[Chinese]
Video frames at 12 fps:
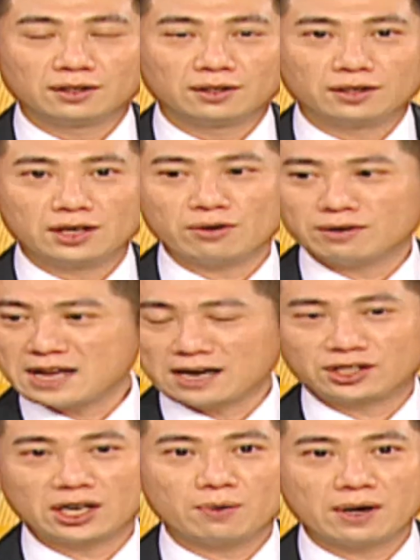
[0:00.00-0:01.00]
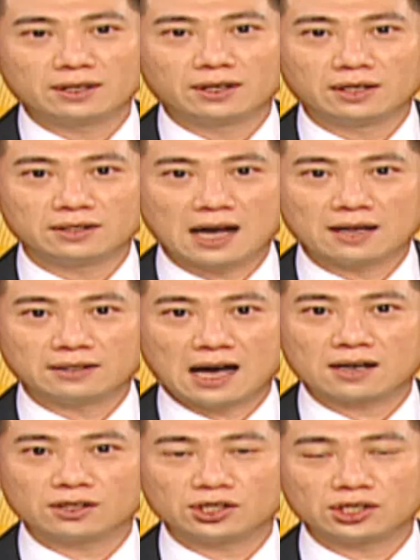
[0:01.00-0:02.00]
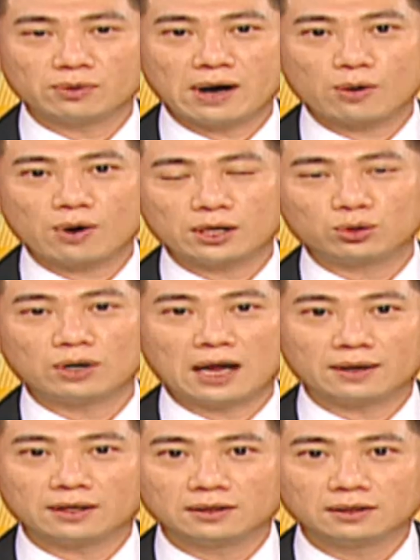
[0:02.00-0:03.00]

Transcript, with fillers: 你有两千万的人拿拿个十万块出来